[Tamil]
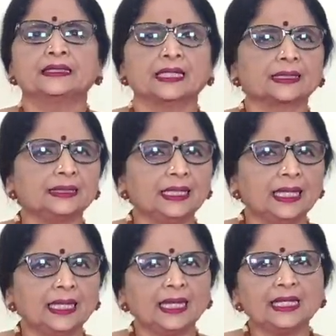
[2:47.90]
சக்தி
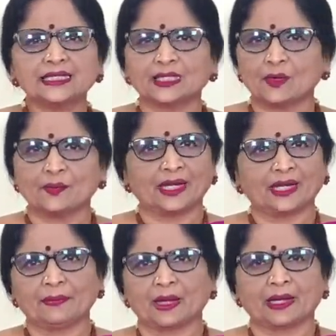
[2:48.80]
இல்லையே சிவம்
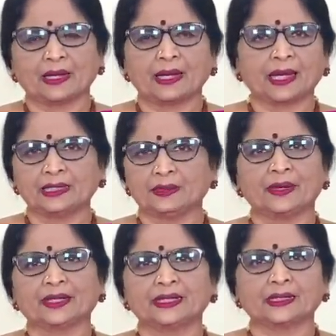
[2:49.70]
இல்லைம்பாங்க அந்த
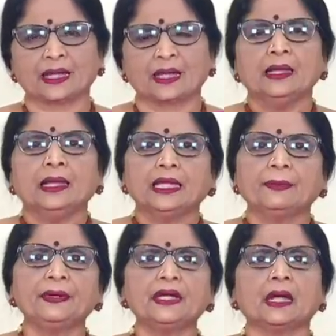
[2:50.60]
மாதிரி தான்
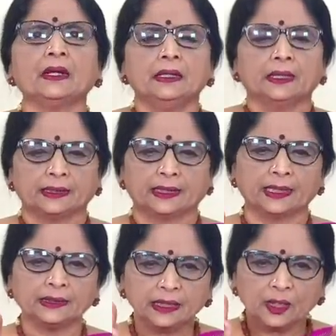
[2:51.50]
எப்படின்னா
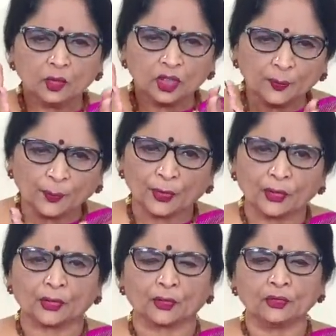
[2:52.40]
எந்த ஒரு
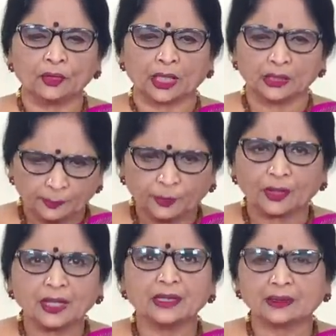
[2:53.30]
பொருளும் அந்த
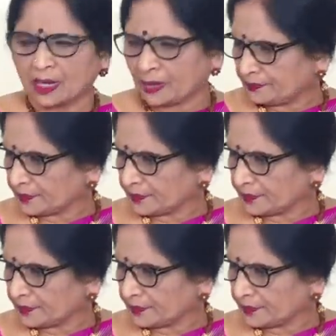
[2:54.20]
பொருளாக இருக்கலாம்